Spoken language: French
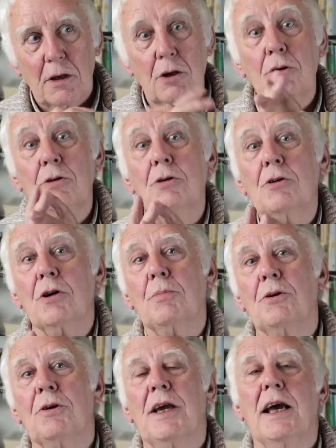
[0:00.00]
Culture au
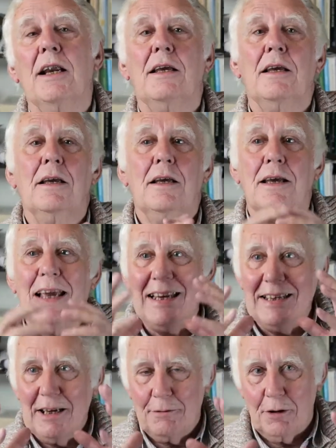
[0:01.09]
pluriel et
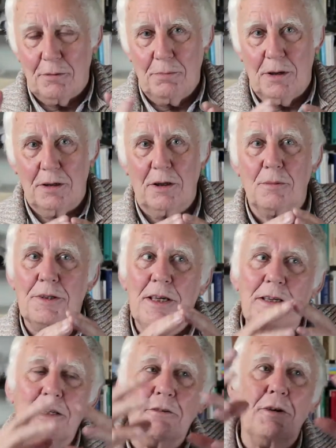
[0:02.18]
développement. Comme
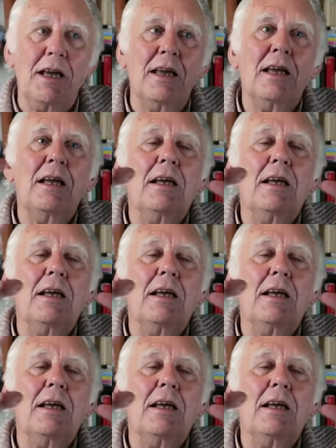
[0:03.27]
si, si vous voulez,